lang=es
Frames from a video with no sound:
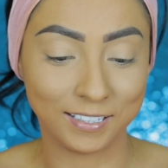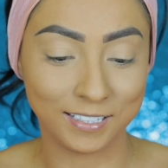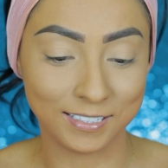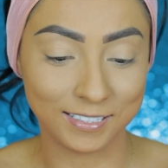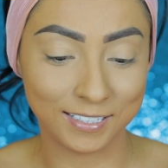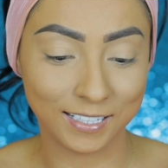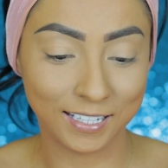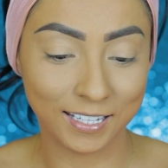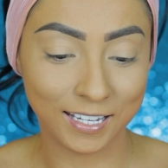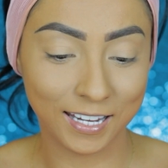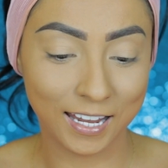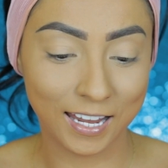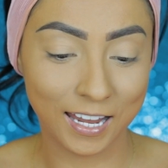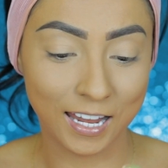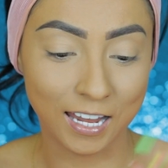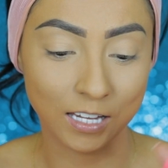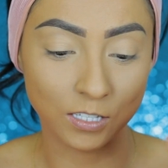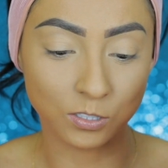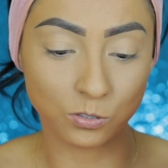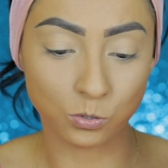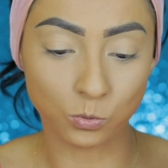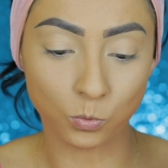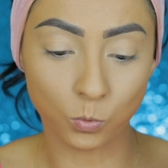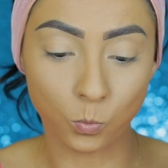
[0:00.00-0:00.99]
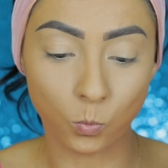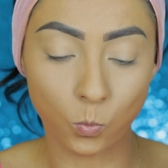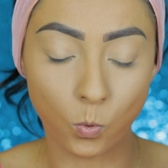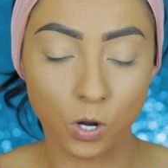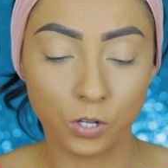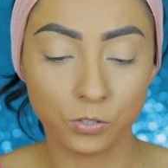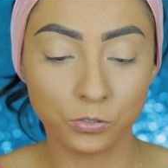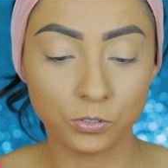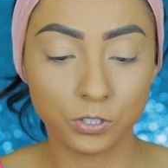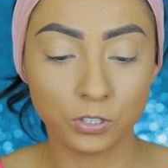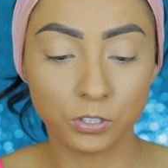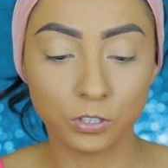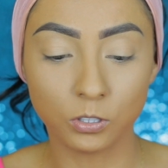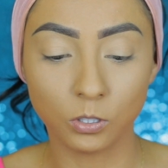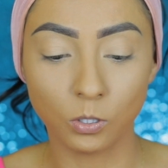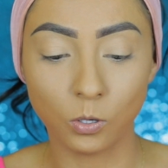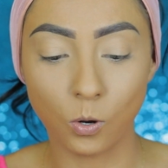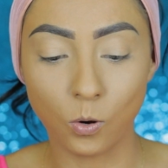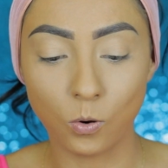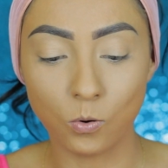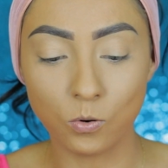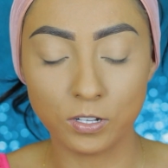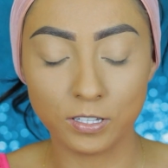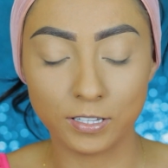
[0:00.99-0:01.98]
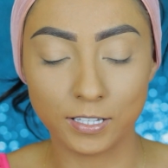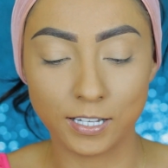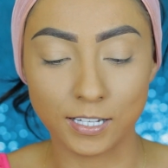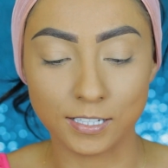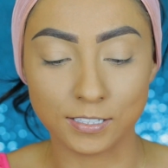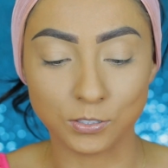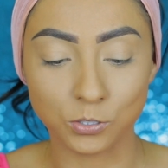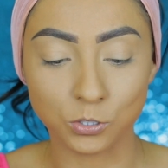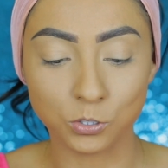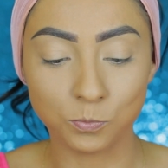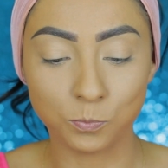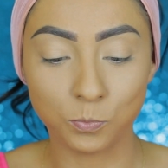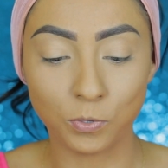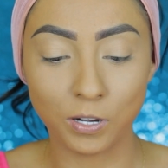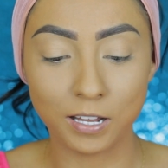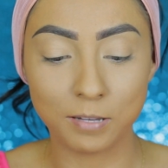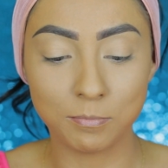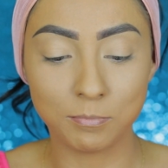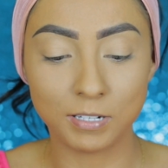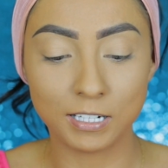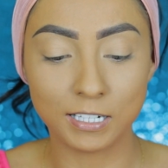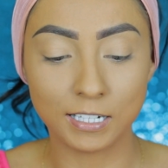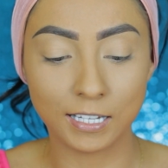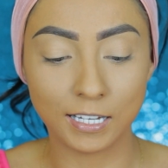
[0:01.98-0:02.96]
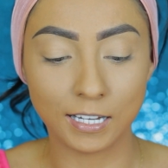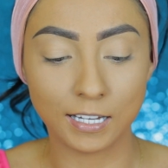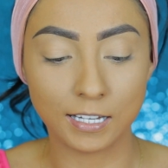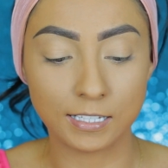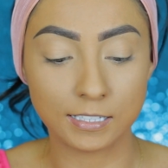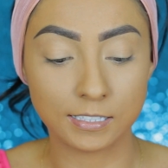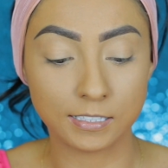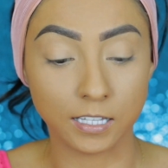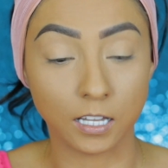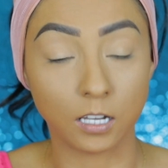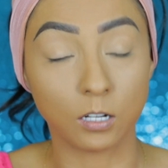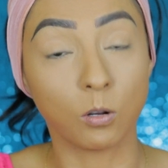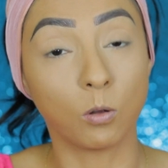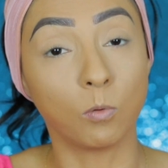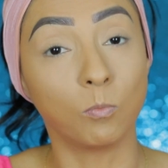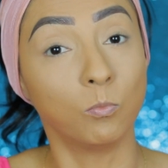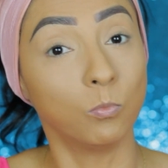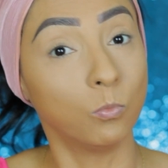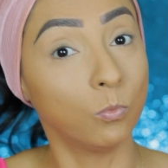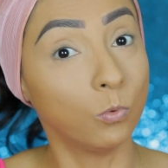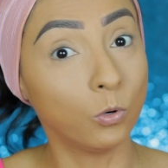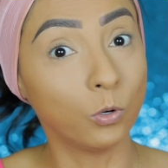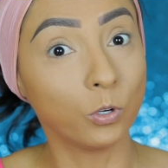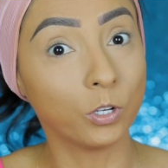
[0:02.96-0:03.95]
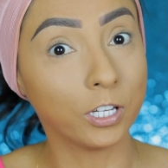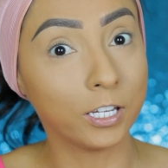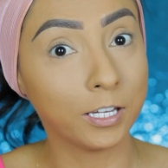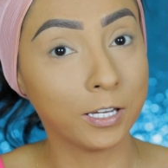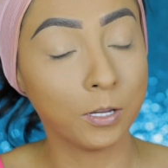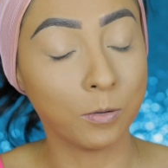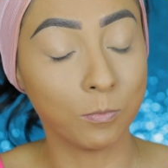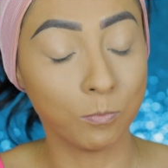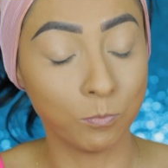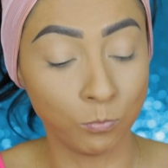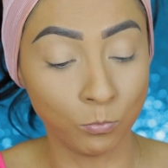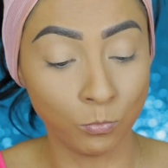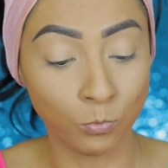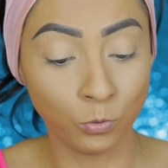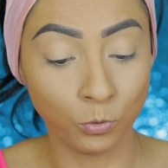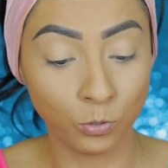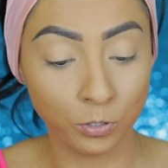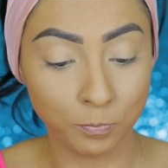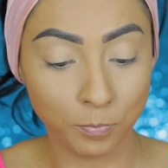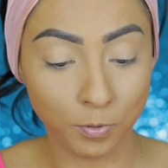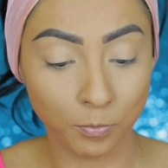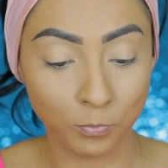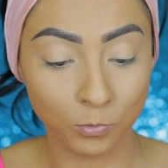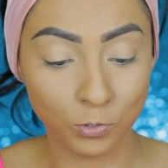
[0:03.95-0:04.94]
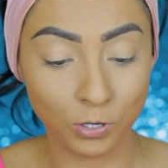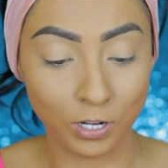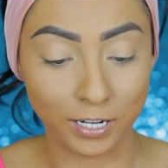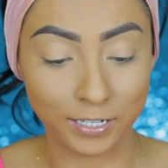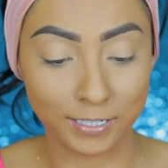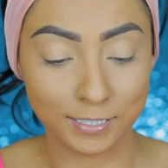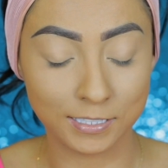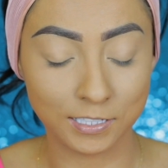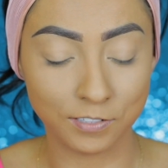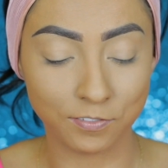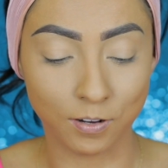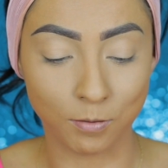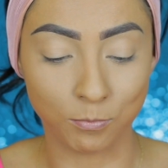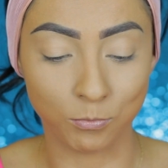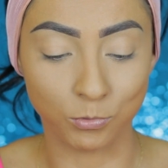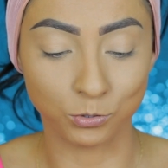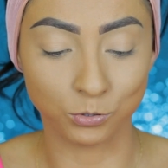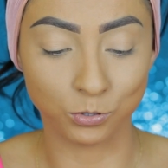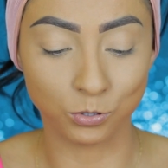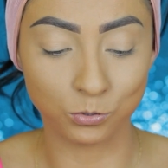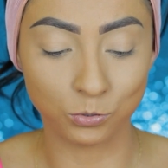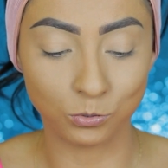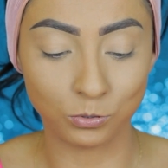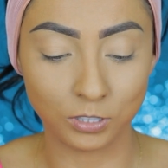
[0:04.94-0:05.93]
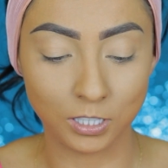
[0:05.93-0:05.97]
Dice que es Wonder Glow, de estos primer que están muy, muy populares y famosos